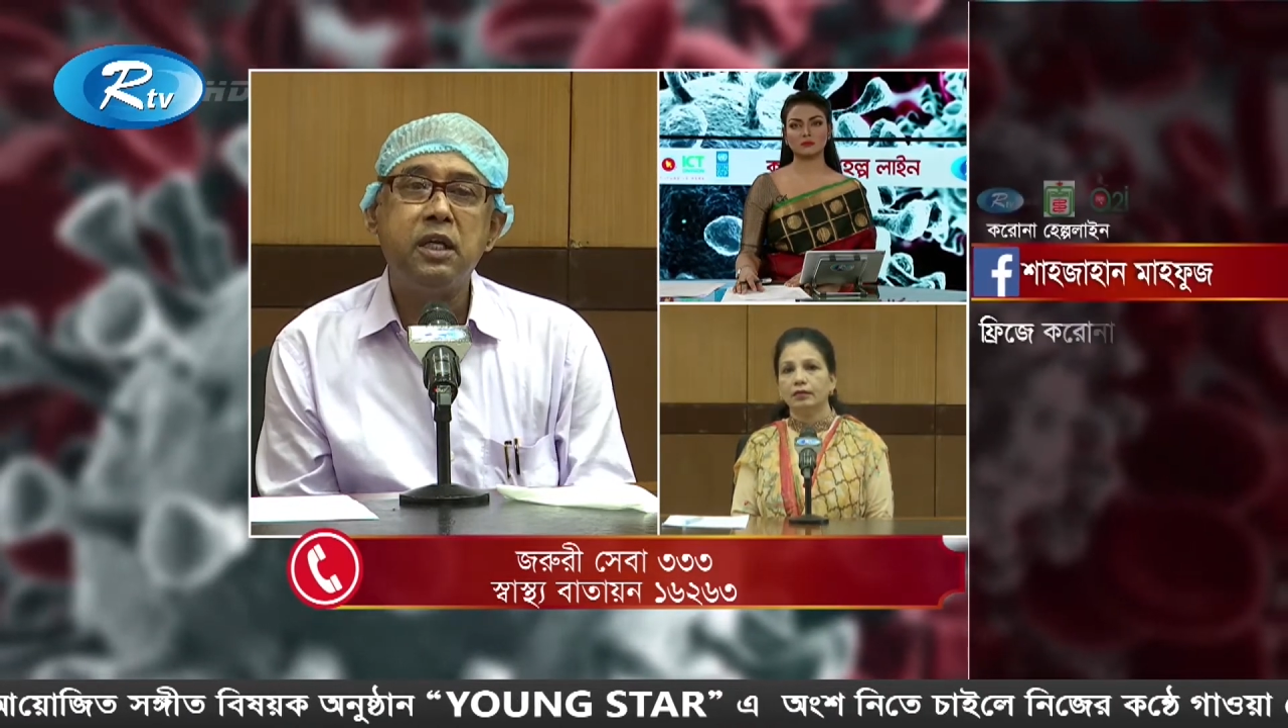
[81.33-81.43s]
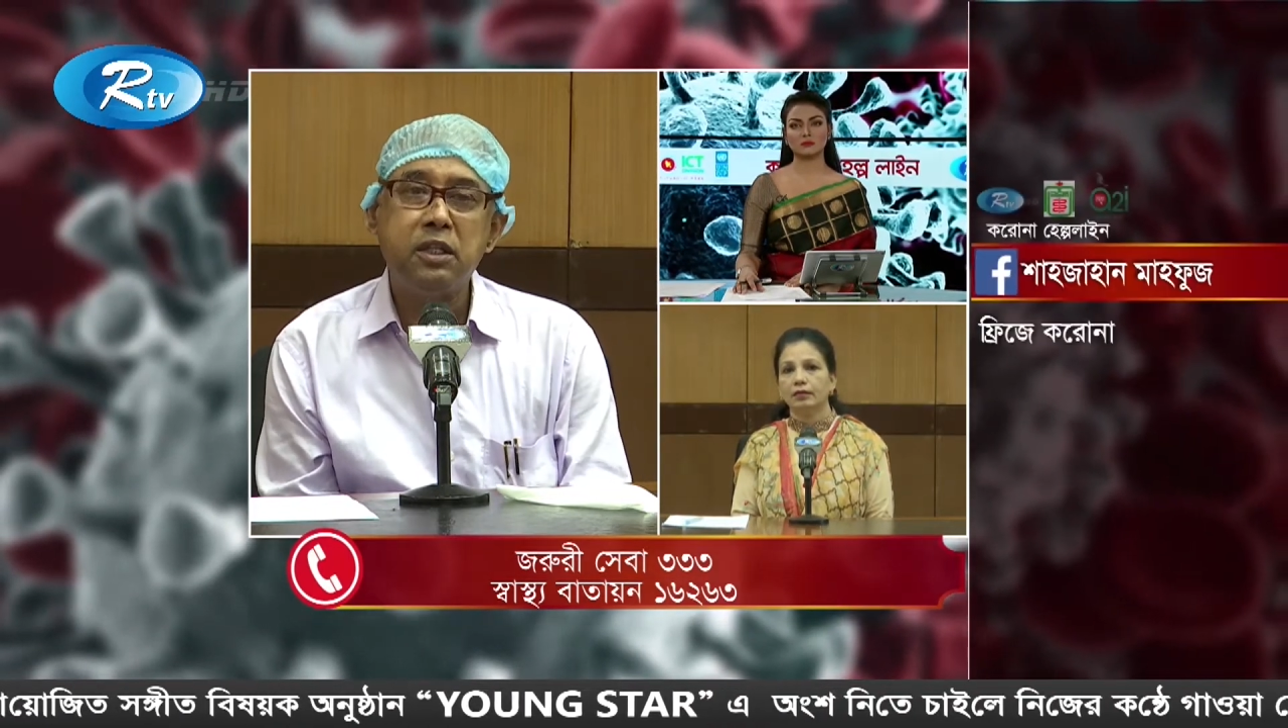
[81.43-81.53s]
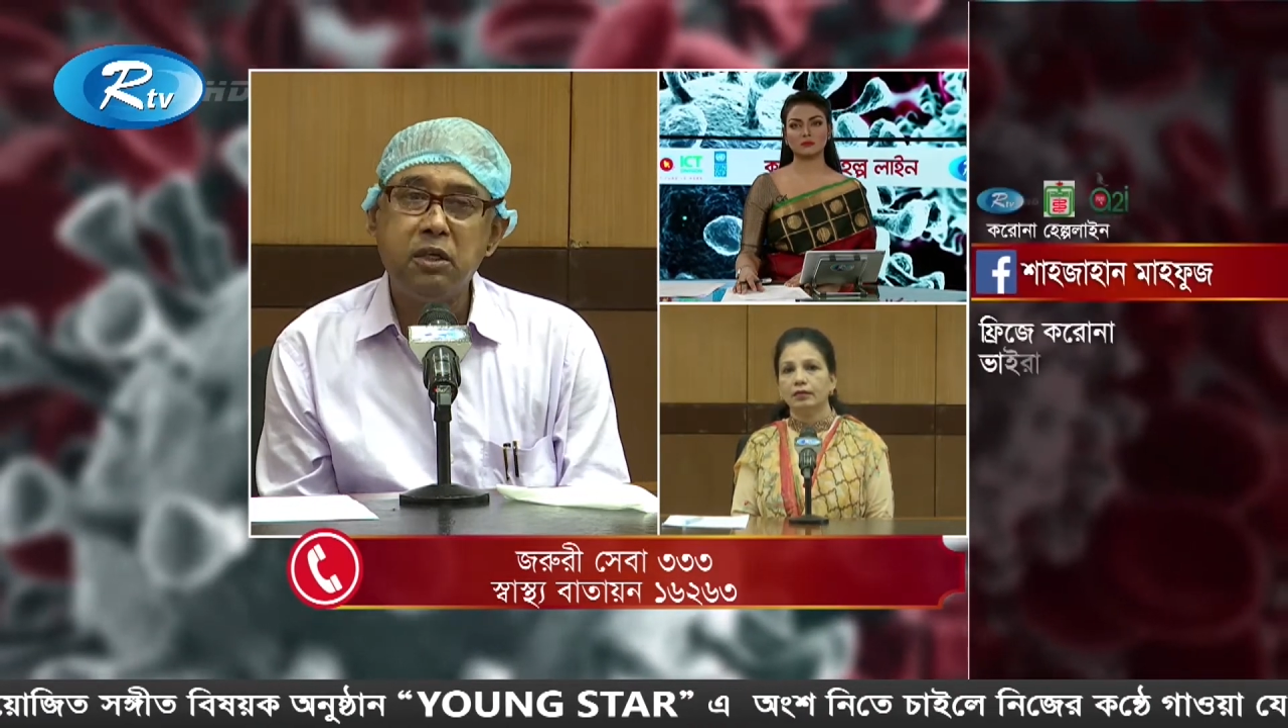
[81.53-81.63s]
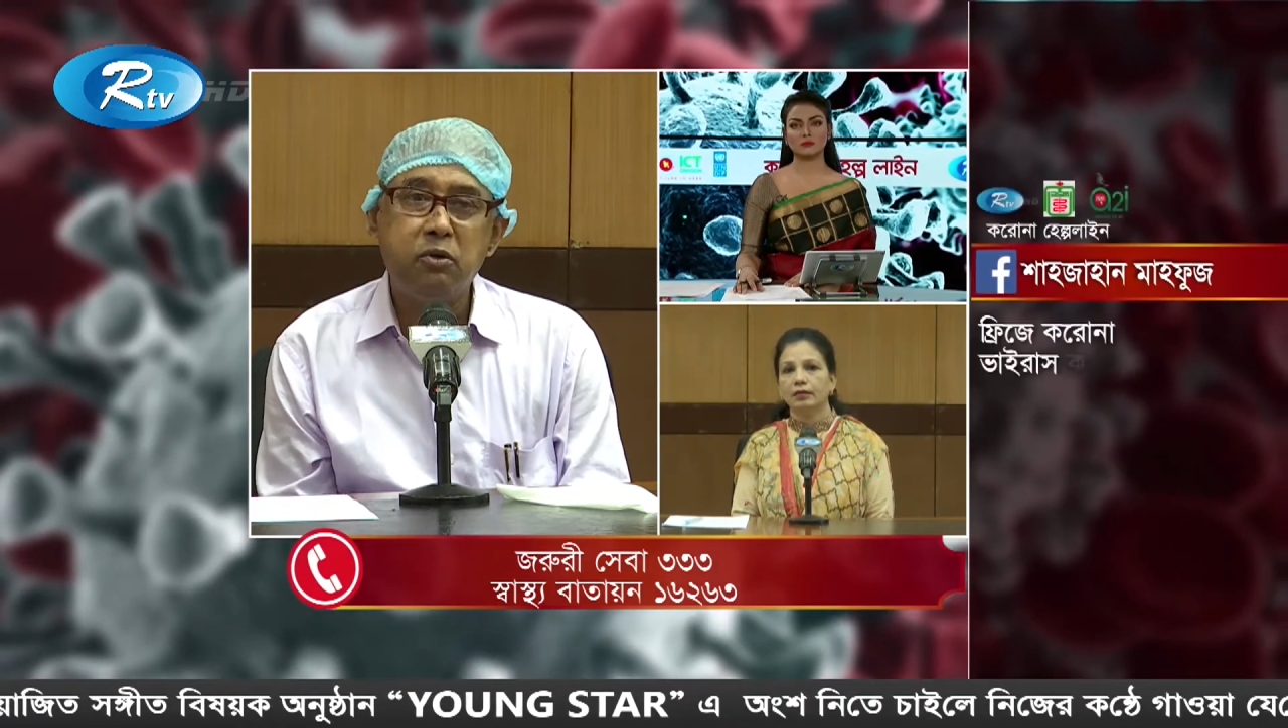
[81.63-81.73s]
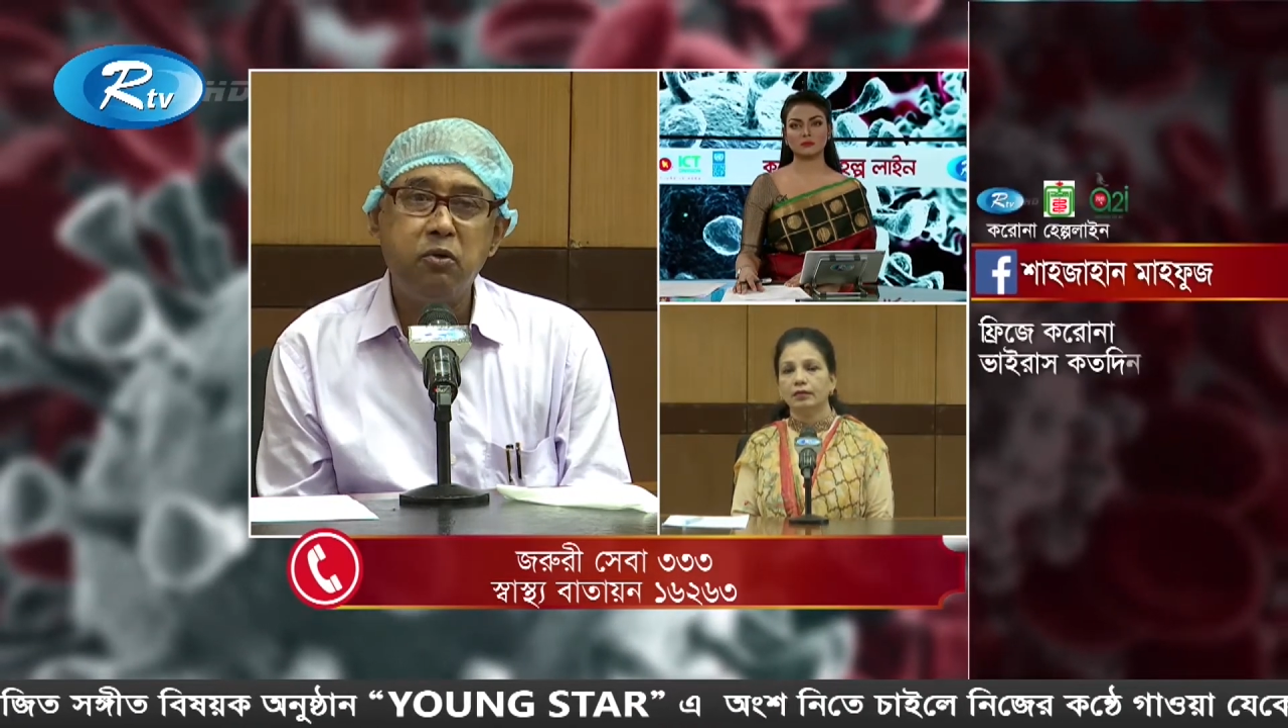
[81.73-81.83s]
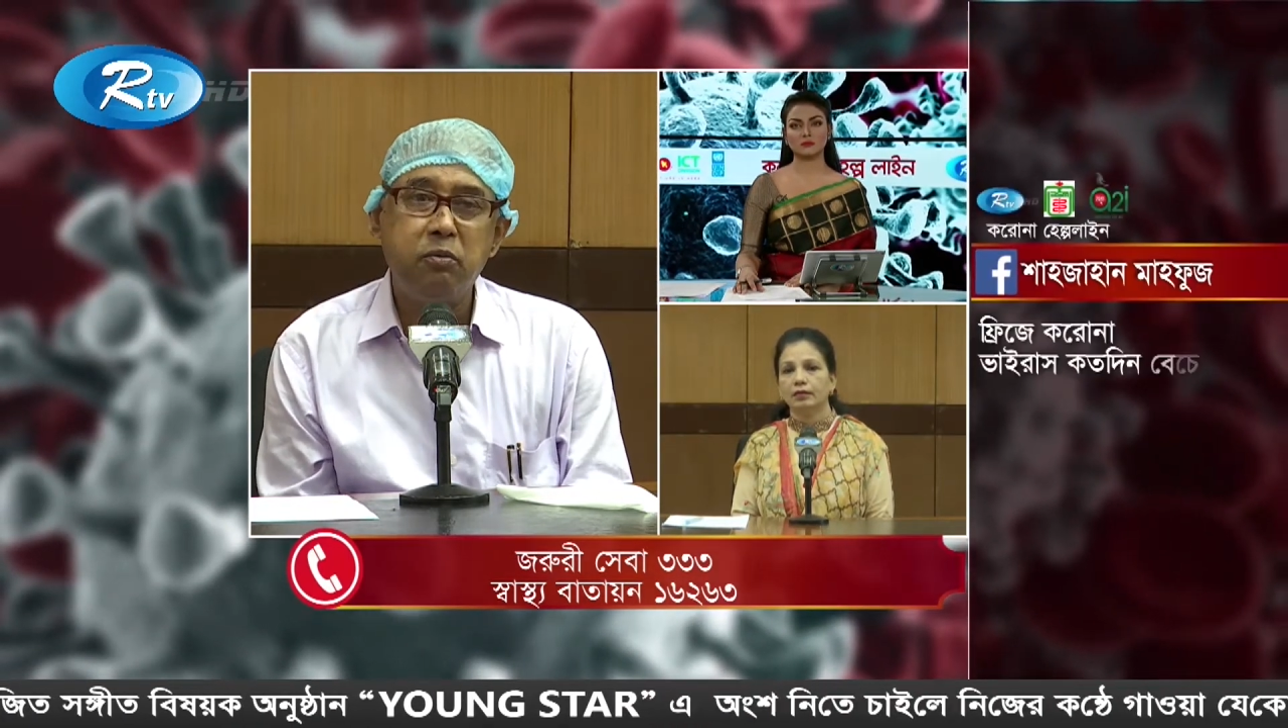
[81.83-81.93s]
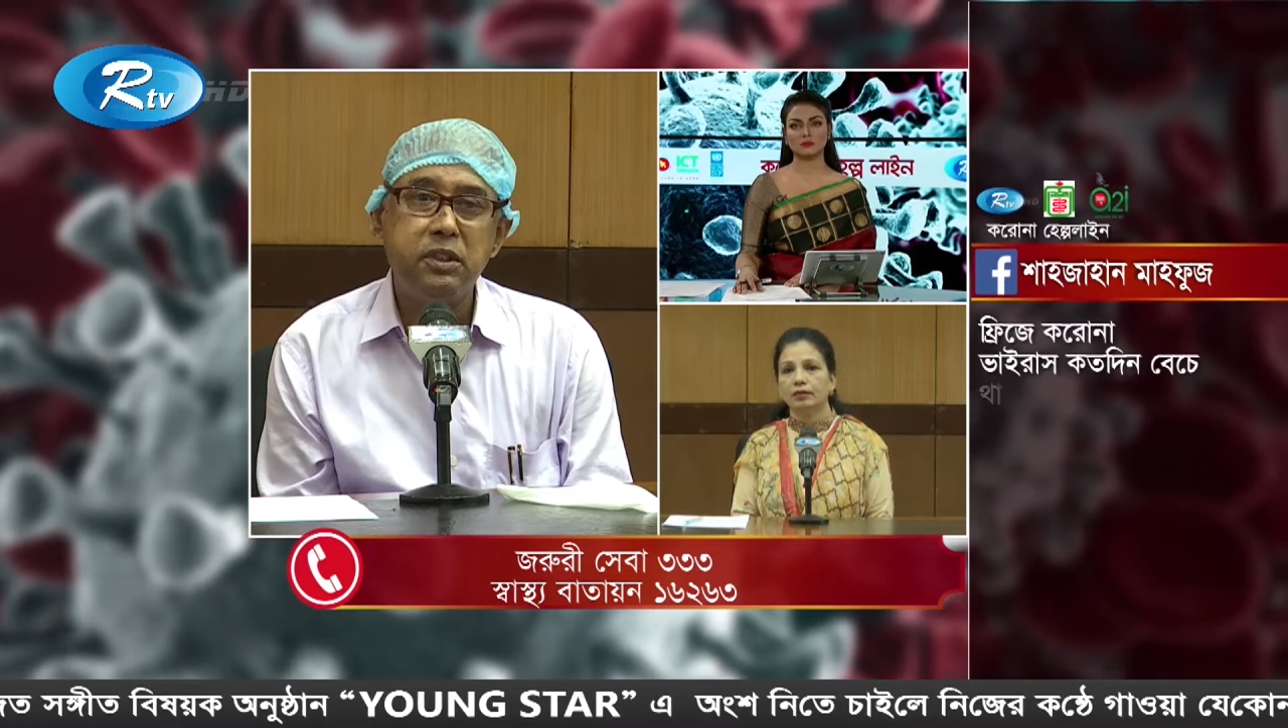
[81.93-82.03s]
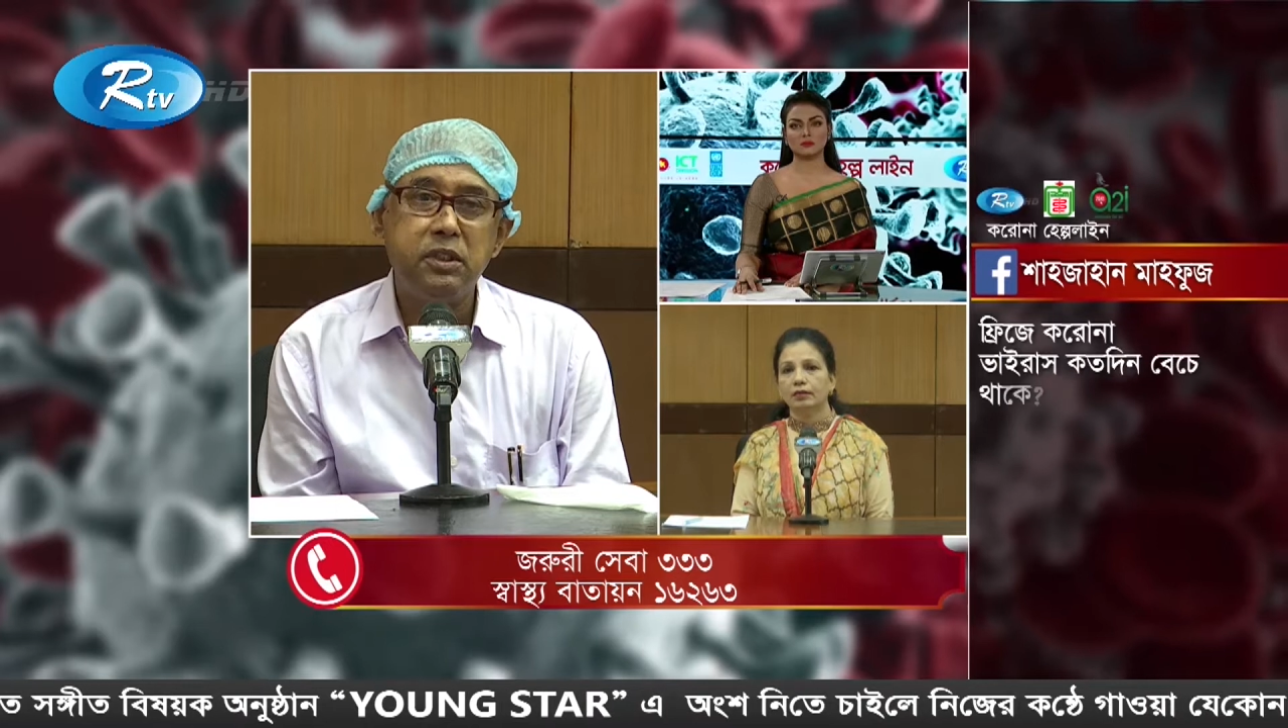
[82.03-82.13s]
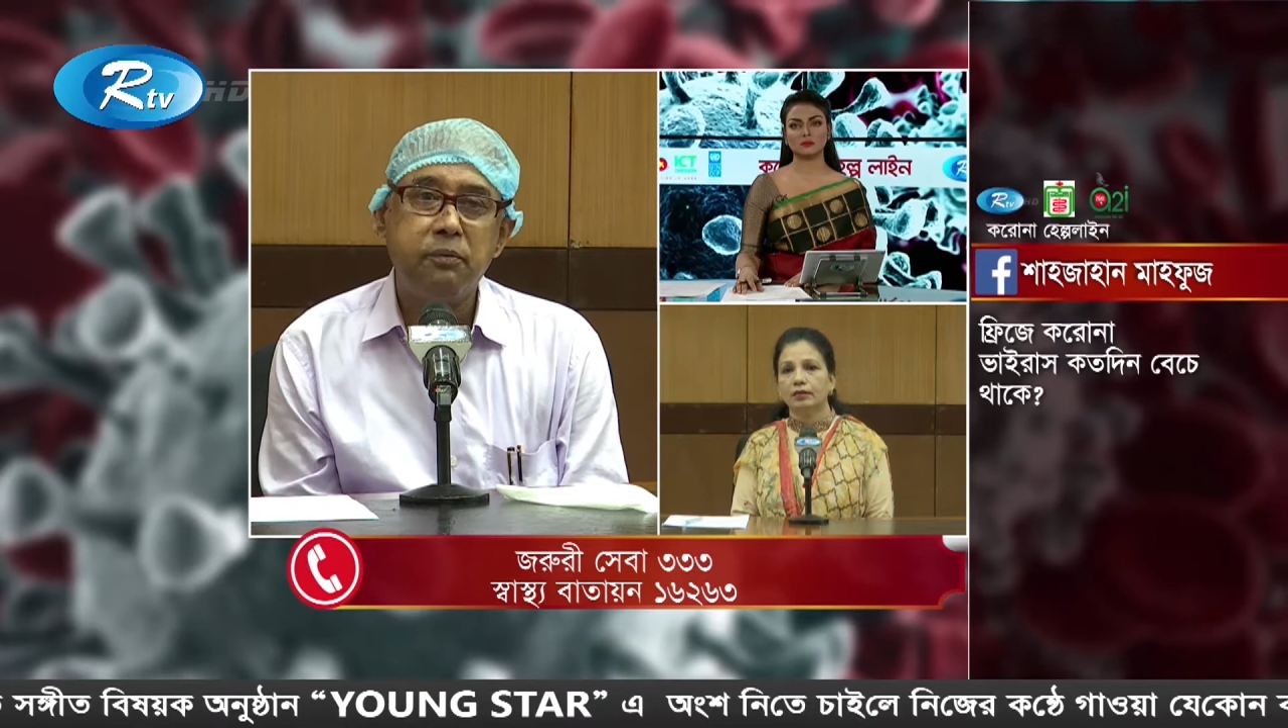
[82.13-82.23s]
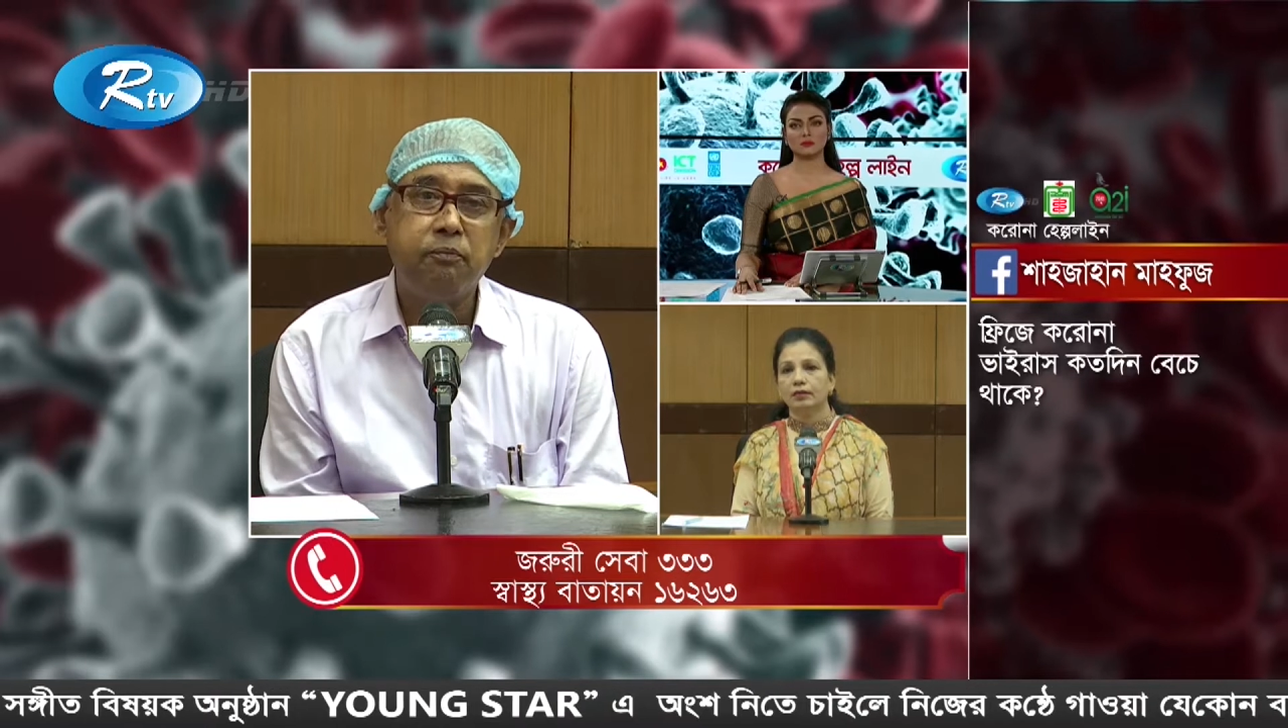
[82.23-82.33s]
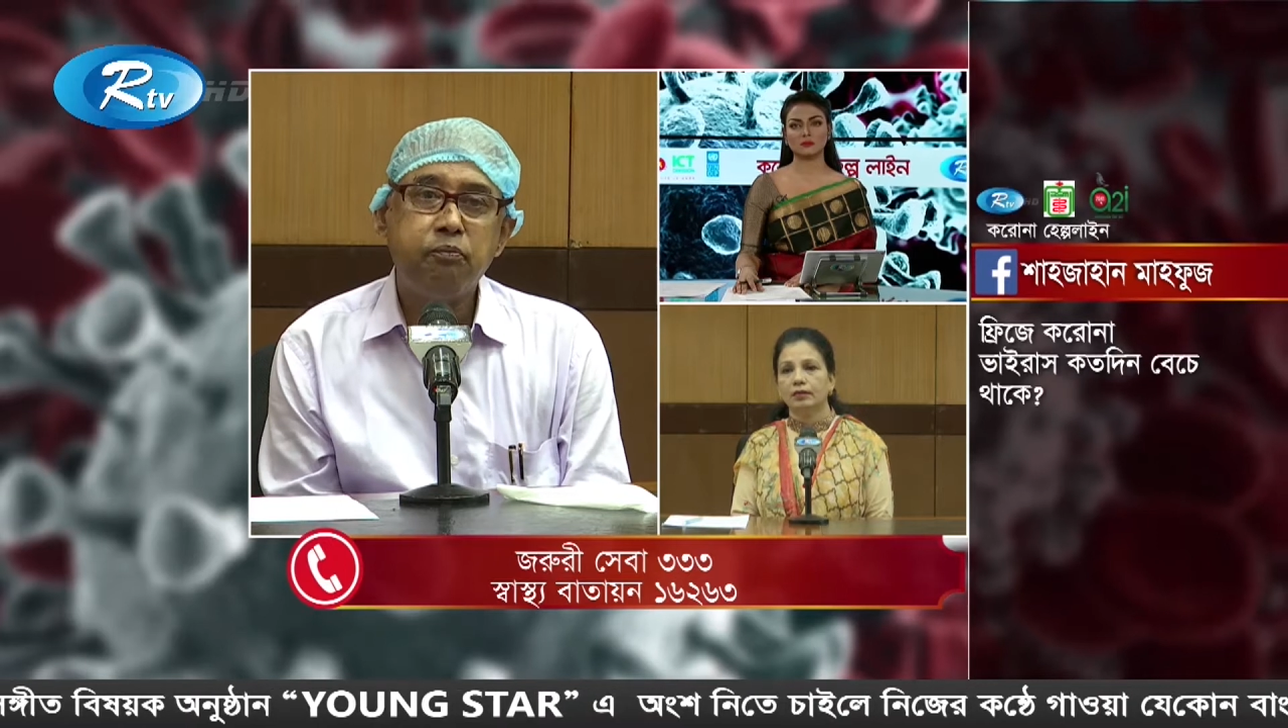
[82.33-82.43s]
সাত আট গুণ বেশি